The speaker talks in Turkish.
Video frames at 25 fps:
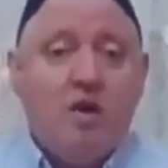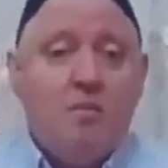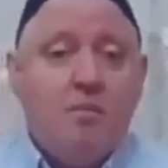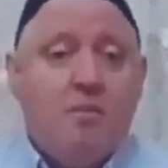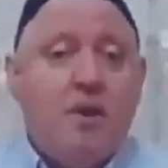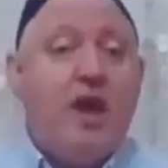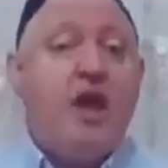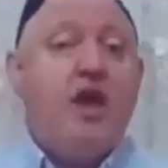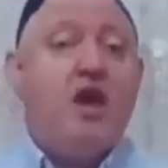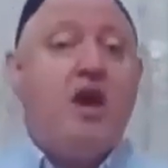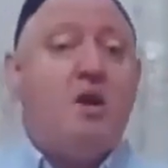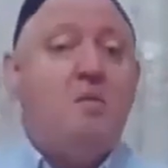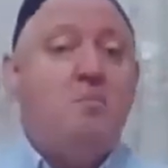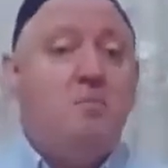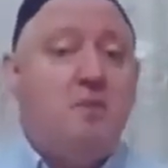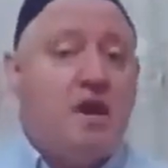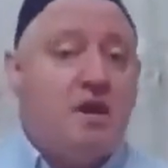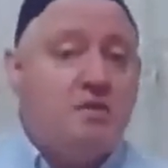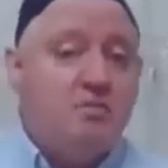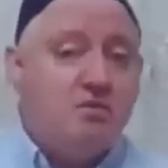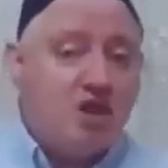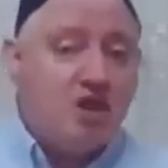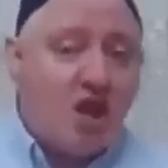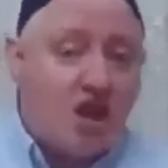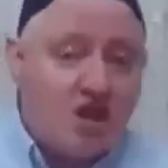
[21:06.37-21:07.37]

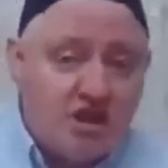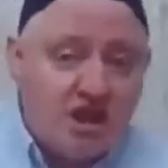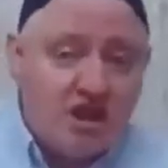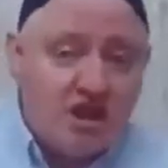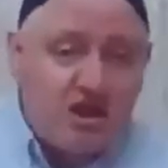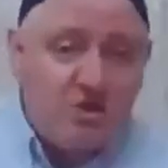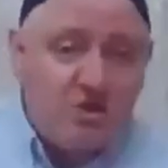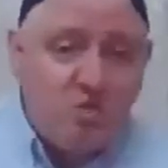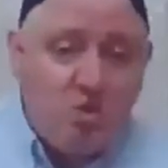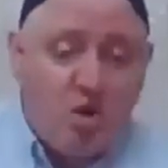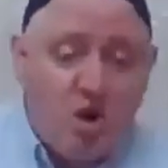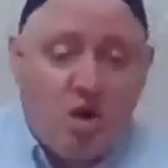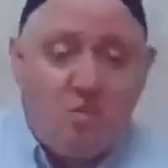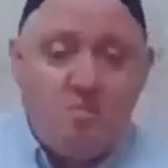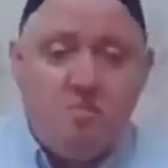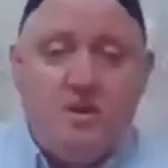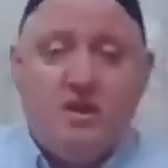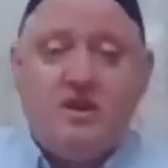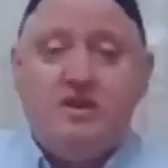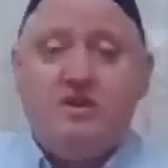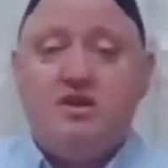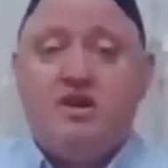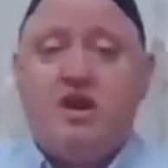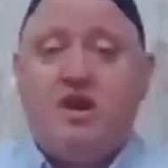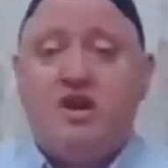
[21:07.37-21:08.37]
Peygamberimiz Hazreti
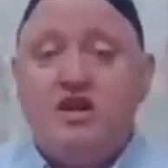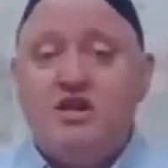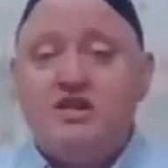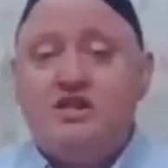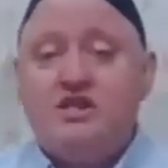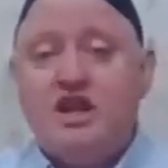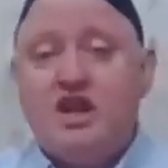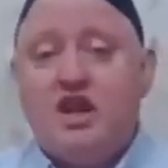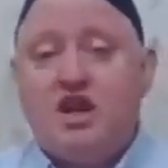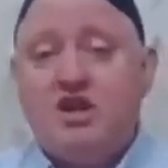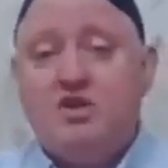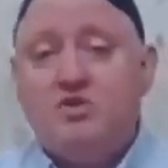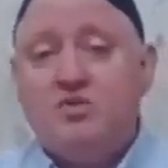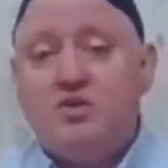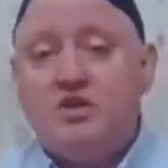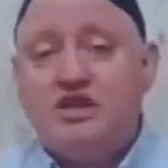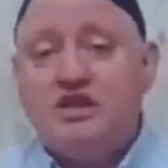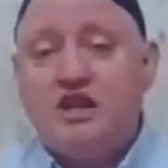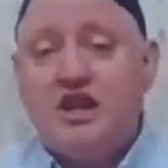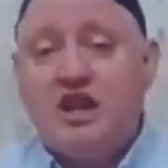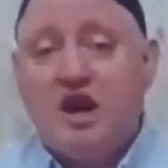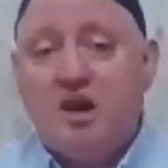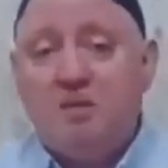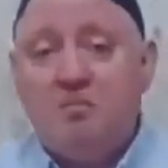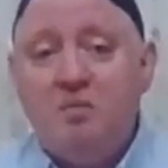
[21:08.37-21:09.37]
Muhammed'dir aleyhissalatü
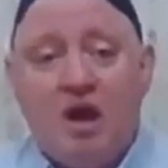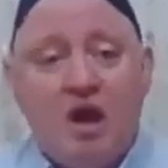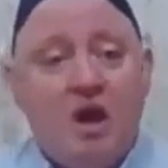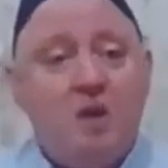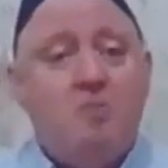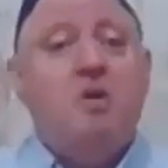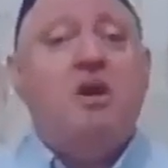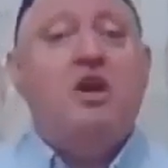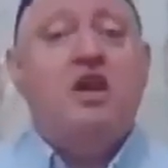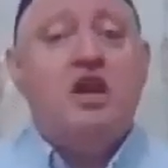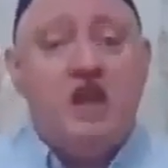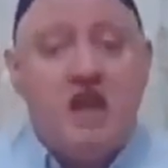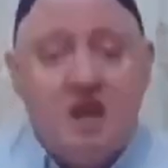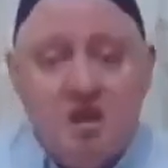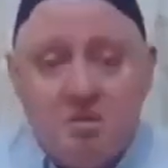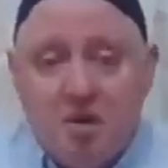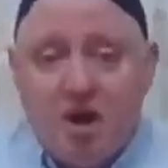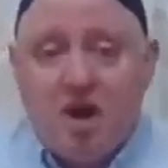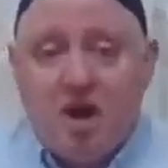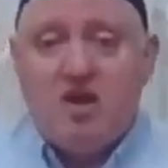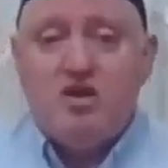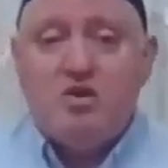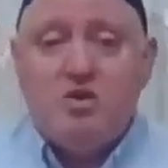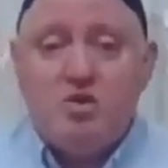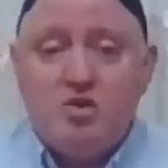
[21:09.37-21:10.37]
vesselam. Bak
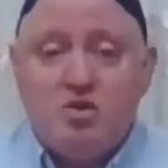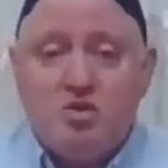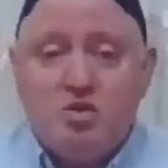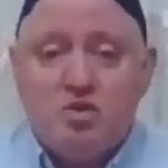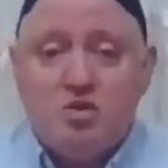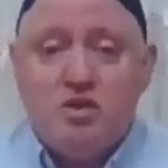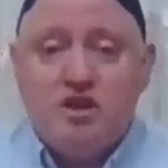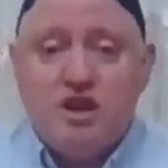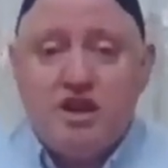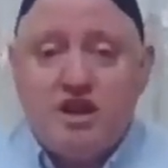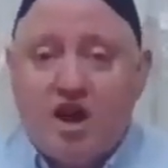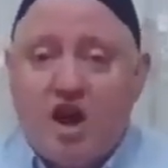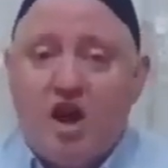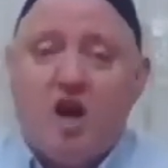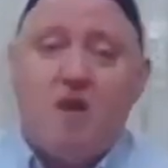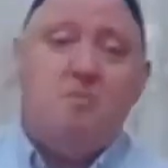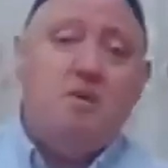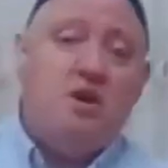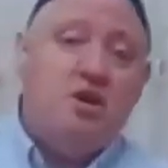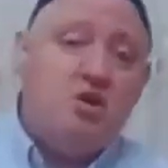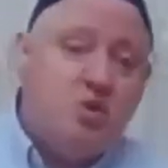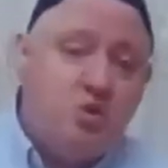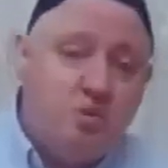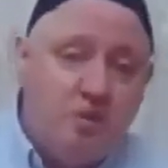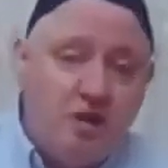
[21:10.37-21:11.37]
imanın rükünleri
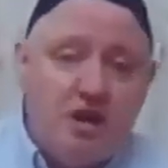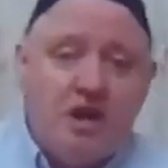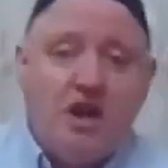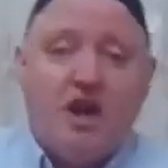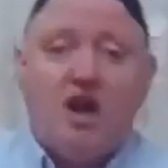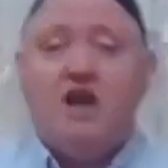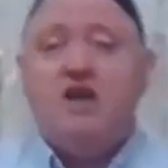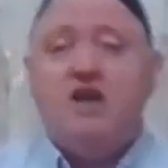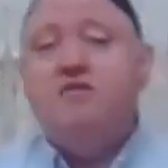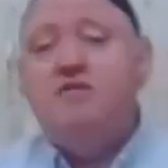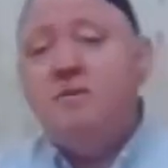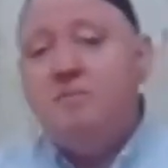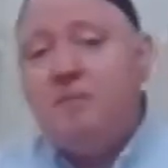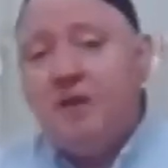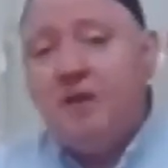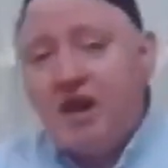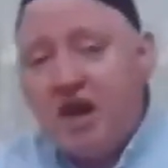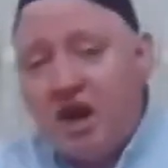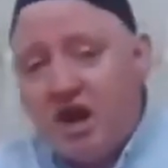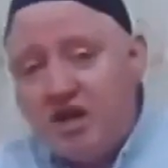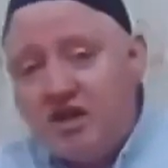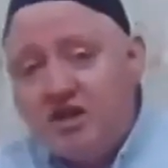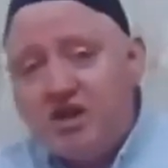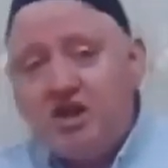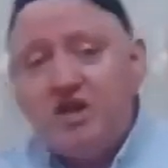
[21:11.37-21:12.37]
amentü billahi ve
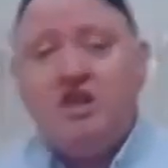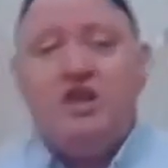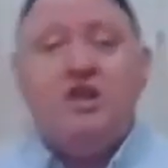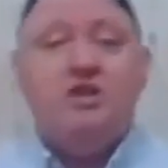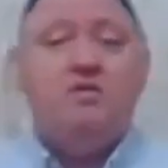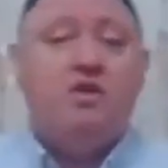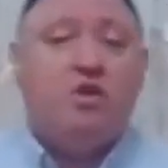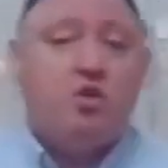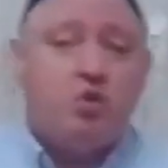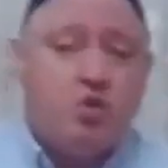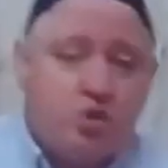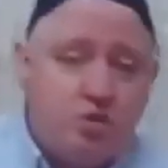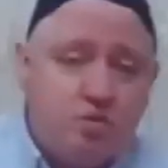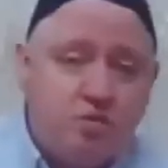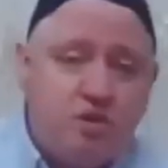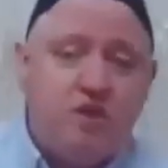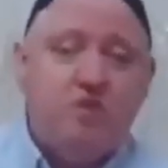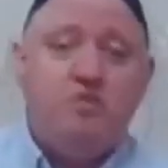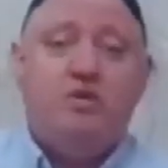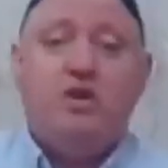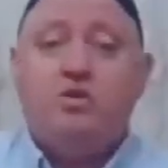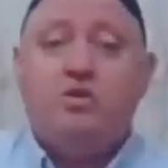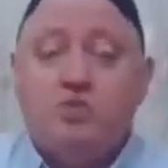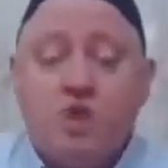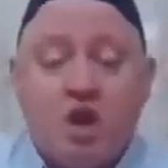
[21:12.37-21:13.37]
melaiketi ve
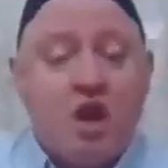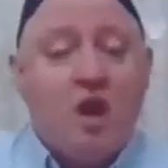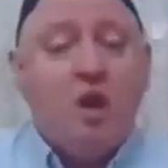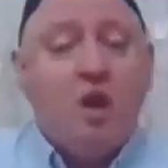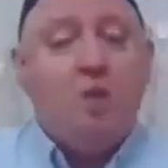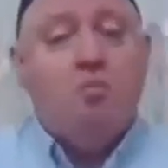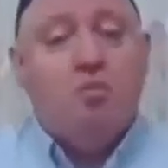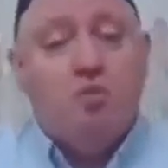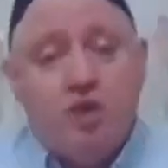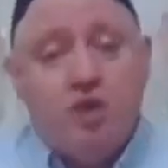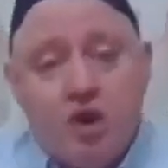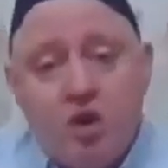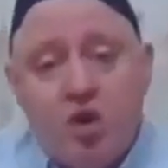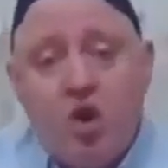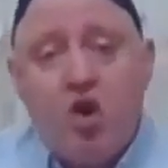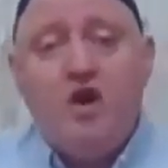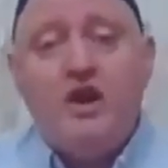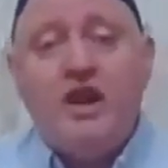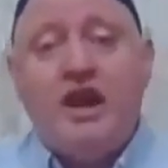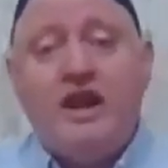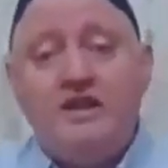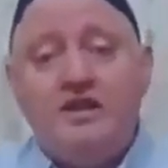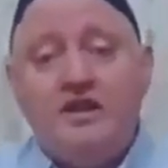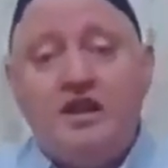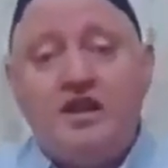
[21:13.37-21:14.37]
kütübi ve rüs. Bunları
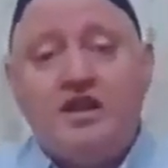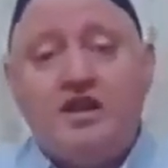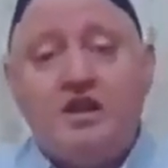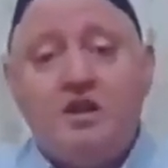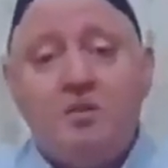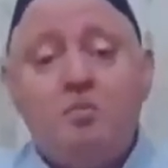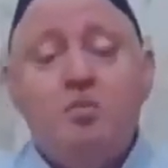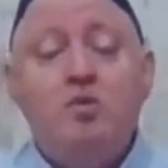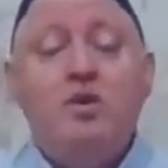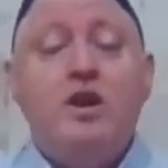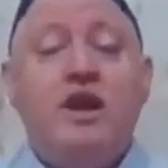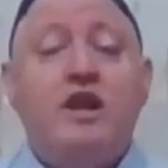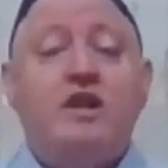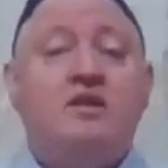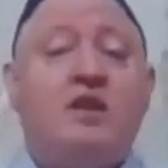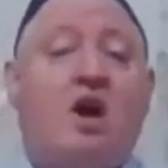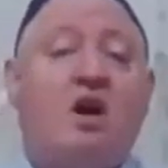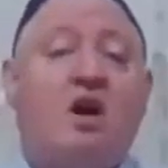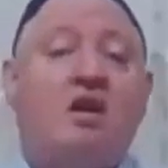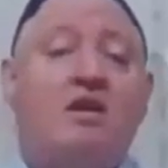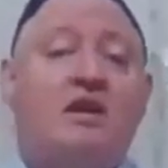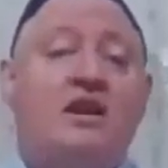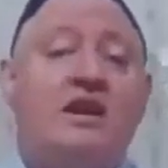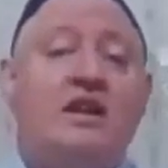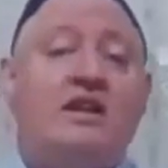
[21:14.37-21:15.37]
öğrendik. Bu ne
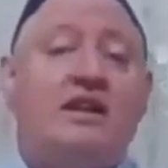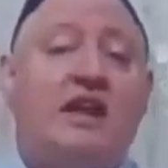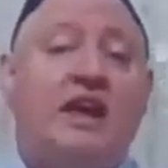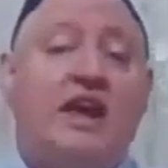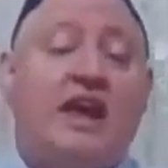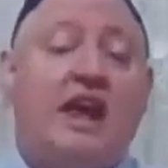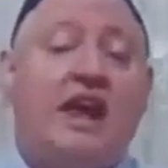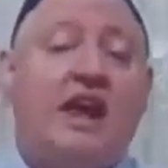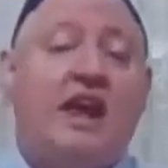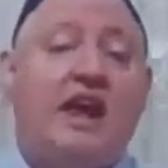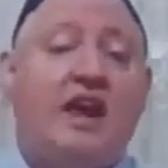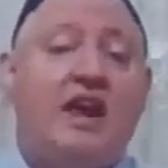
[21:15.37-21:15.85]
taklidi?